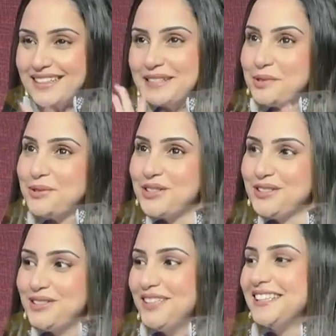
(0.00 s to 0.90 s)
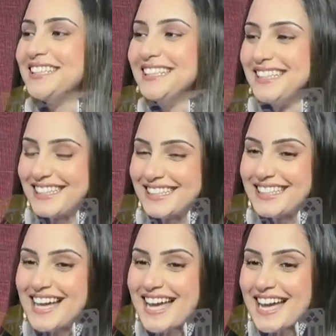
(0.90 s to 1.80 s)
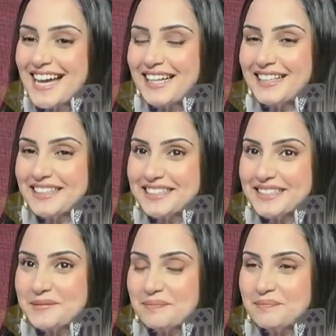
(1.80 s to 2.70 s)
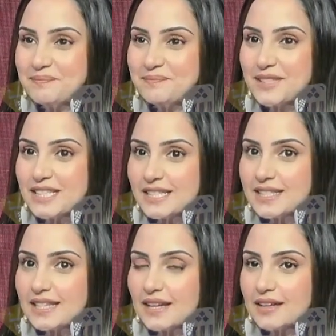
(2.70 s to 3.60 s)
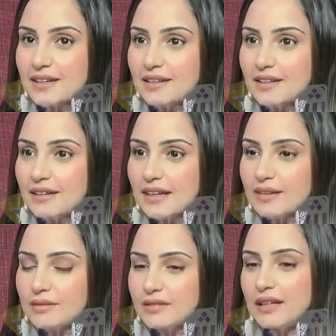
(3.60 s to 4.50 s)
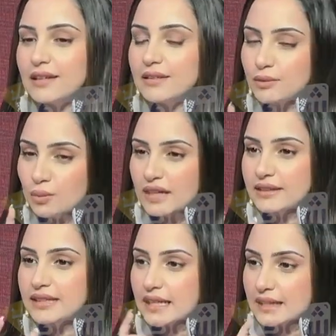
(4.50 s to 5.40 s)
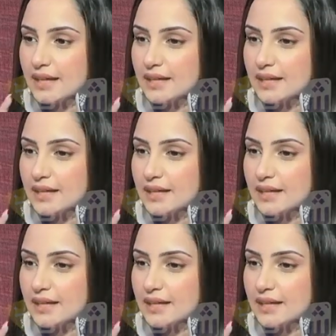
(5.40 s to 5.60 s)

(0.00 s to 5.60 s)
ايموشنال أه، مشيت كان كان وقع داك 9/11